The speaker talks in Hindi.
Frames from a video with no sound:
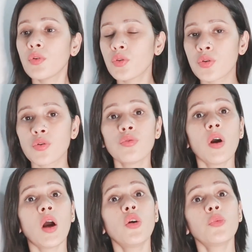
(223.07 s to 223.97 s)
वो
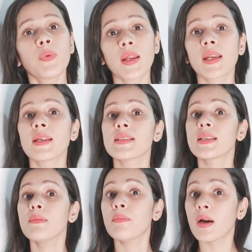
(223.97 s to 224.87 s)
थ्रू आउट
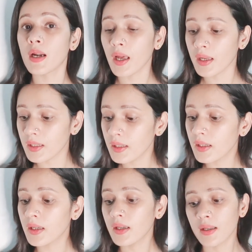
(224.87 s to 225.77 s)
प्रेगनेंसी बढ़ा ही